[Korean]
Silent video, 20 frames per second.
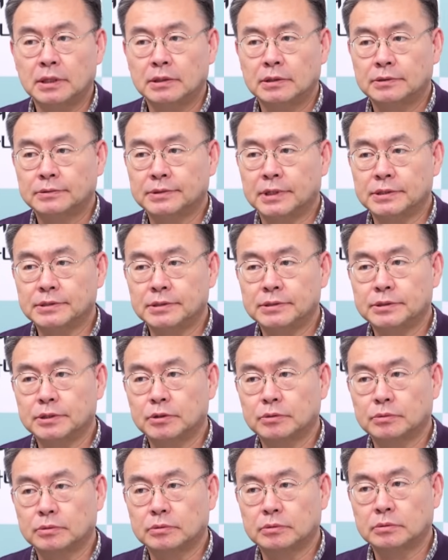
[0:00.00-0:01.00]
사실 이제
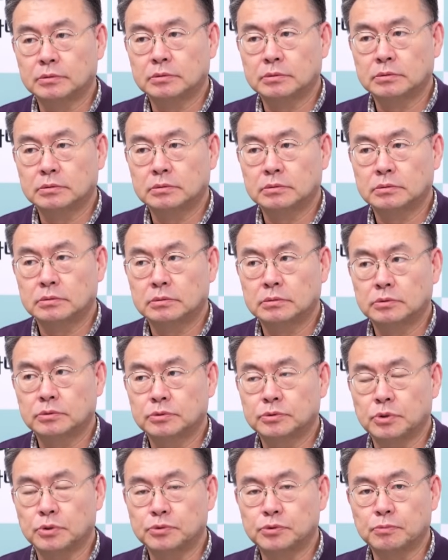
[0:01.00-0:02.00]
그
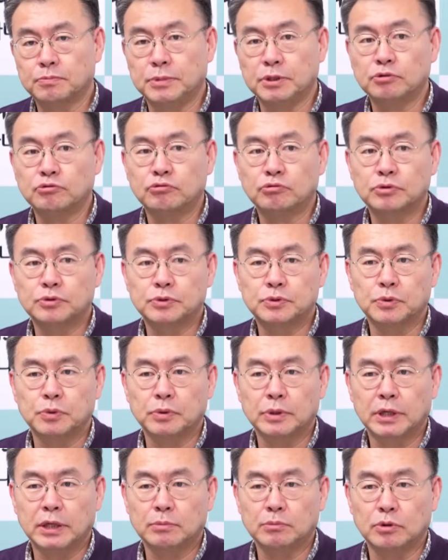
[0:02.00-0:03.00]
저쪽 미국
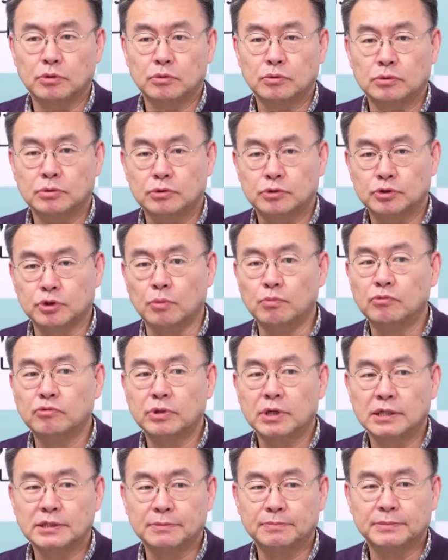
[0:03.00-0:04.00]
쪽에뭐
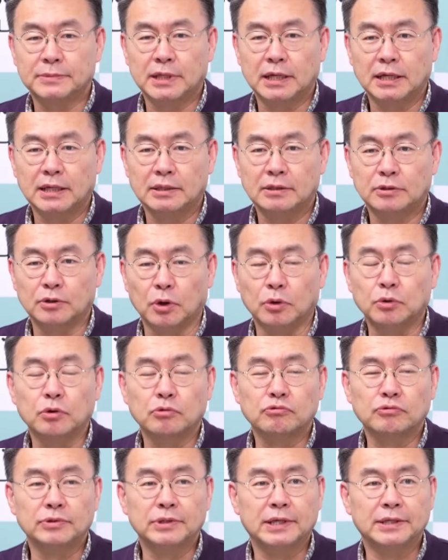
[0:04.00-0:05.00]
전문가 집단 여러
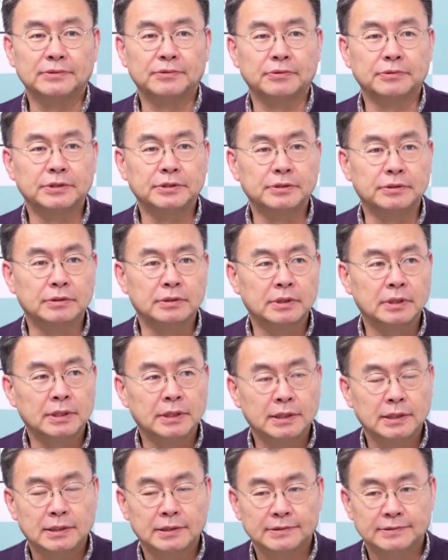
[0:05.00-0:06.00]
군데에서는
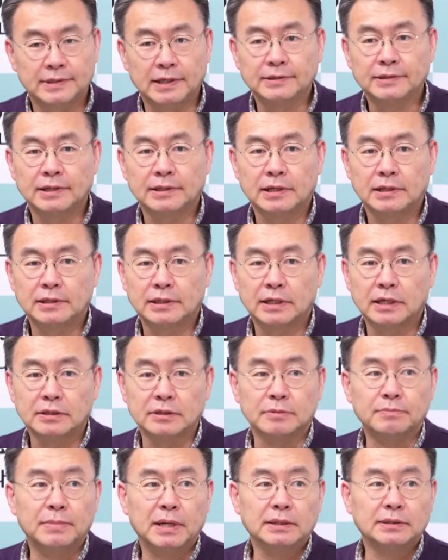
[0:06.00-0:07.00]
산타랠리가
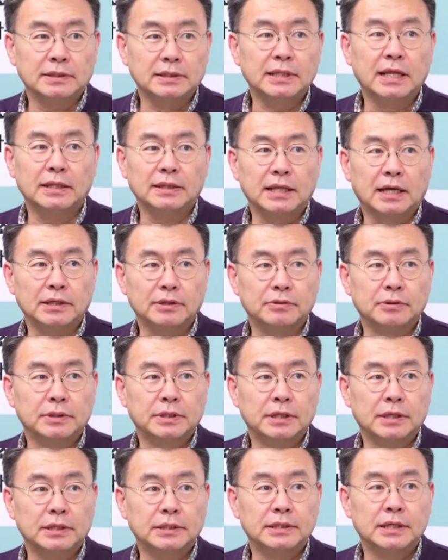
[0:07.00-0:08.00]
금방 끝난다 이렇게
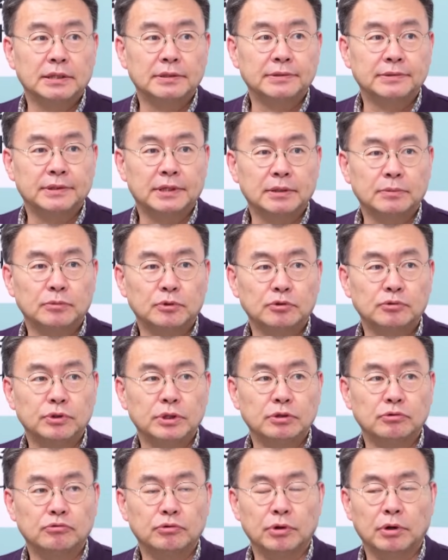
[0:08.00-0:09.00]
얘기하는 사람들도
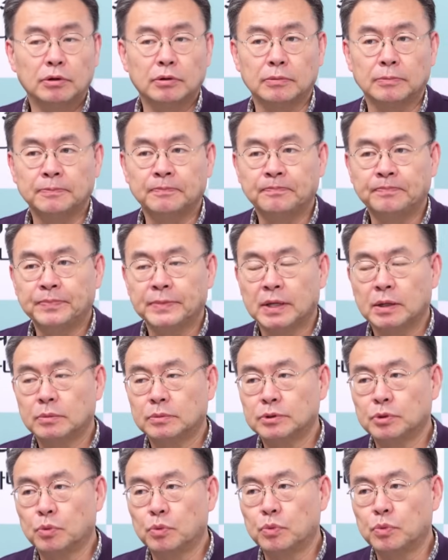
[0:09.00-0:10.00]
있고요. 음.
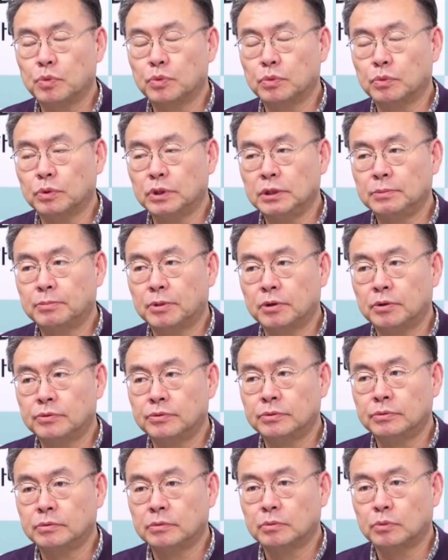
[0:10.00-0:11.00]
이제
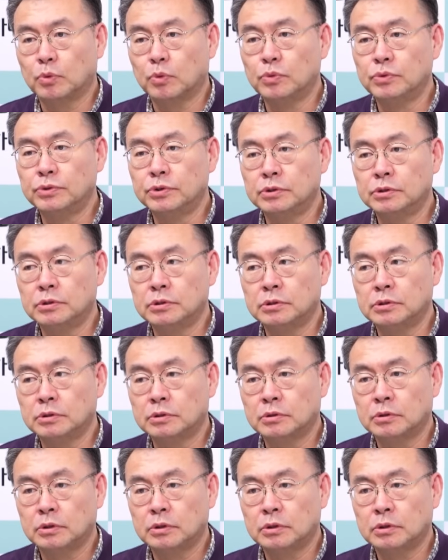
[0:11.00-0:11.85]
이번 오늘